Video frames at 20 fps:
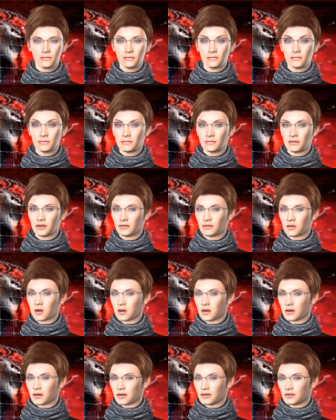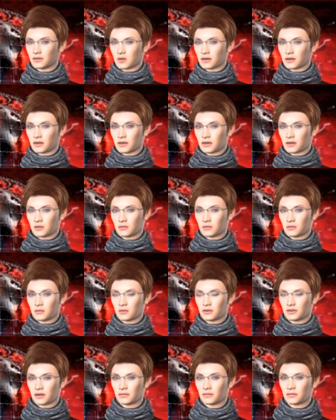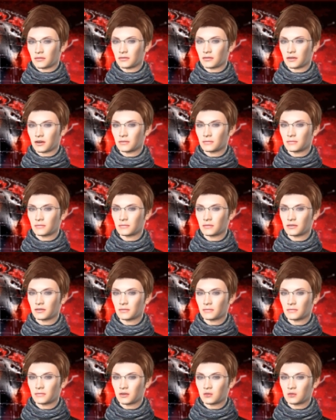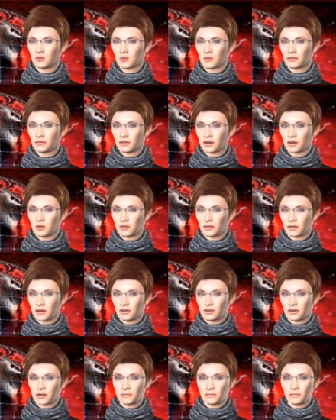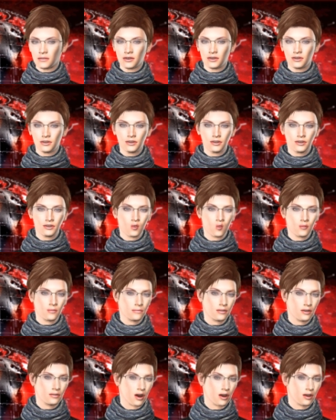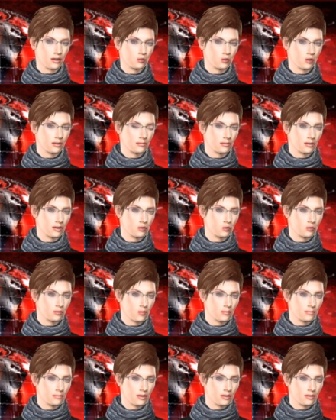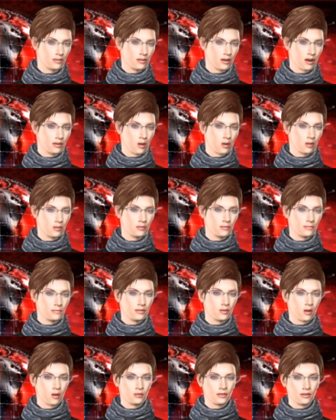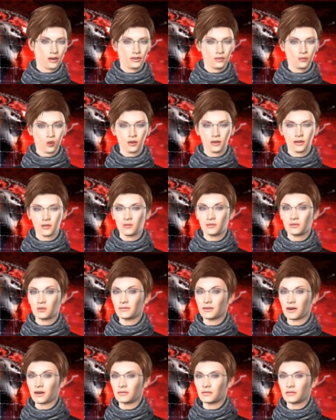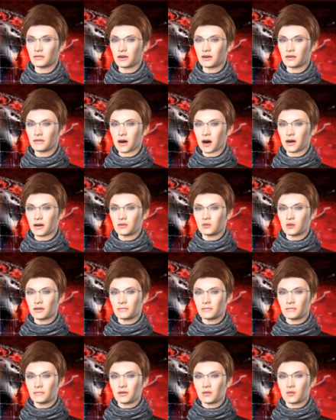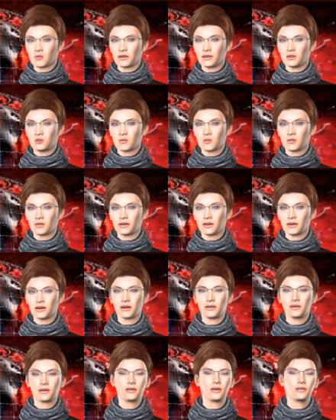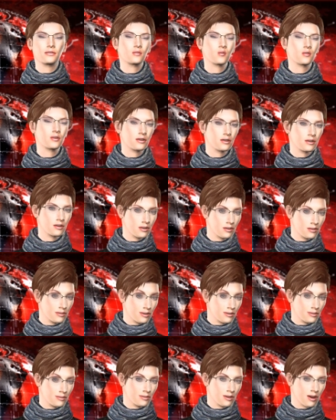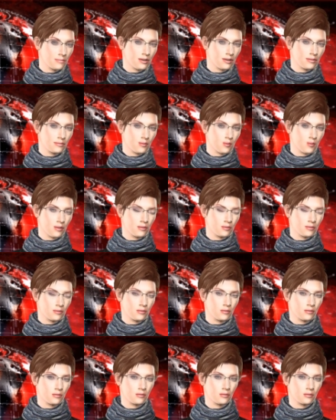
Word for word: ABD ordusunun ayrıca, Ege'de bulunan Türk insansız hava araçlarına karşı Yunanistan'ı Reko 4 Global Şahin tipi insansız hava araçlarıyla destekleme kararı aldığı biliniyor.